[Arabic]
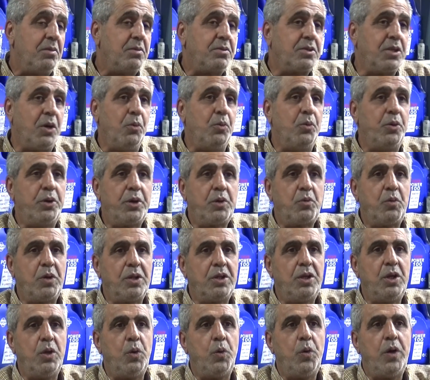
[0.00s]
تصور
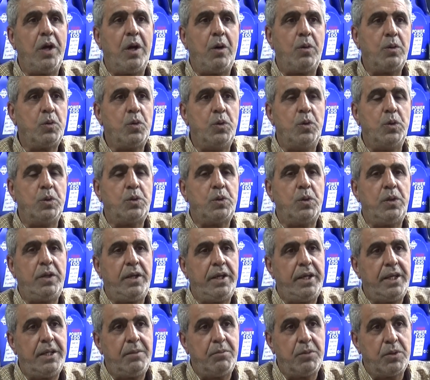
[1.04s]
تودي له اياه وتقول له شو
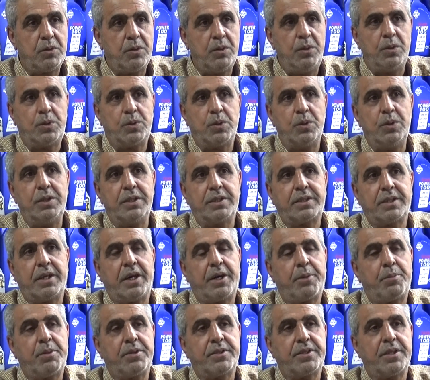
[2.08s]
العيب وتقول له شو اللي
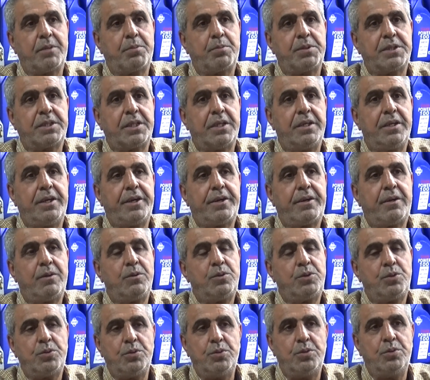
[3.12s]
صار بالضبط بالسياره
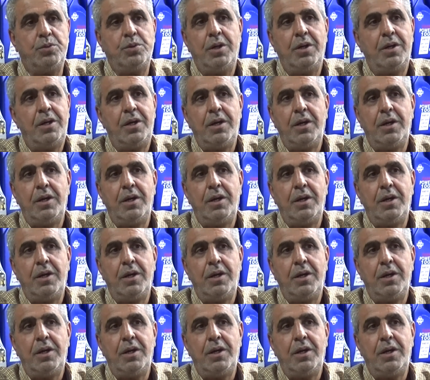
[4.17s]
وشو